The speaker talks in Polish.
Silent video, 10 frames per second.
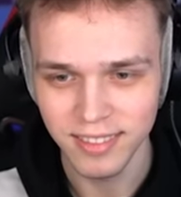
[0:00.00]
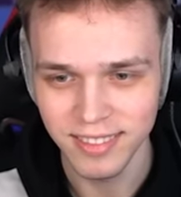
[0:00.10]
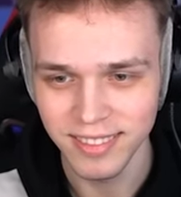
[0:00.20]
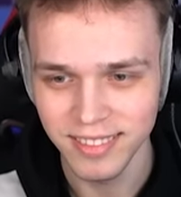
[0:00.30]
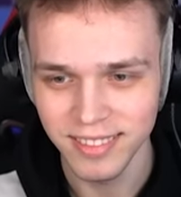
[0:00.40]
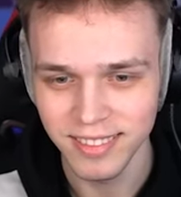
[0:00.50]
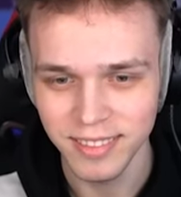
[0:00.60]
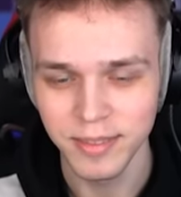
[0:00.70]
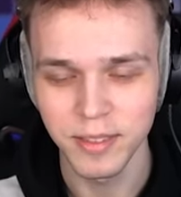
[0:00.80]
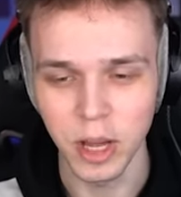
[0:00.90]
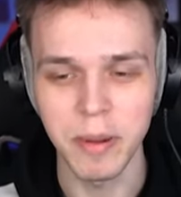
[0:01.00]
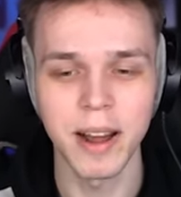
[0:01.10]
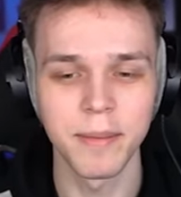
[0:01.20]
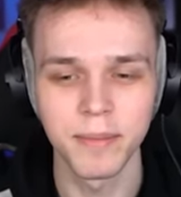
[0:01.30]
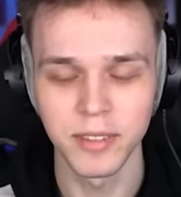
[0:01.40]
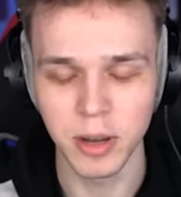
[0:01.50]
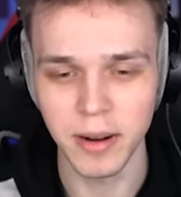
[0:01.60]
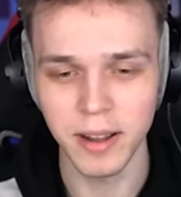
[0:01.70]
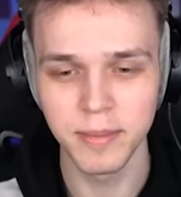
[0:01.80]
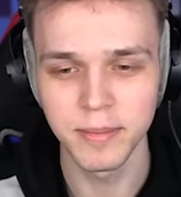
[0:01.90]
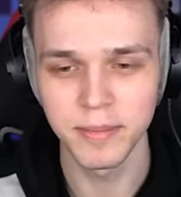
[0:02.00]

Nie, powiedziałem, że nie dobra, ma. powiedziałem, dobra, że nie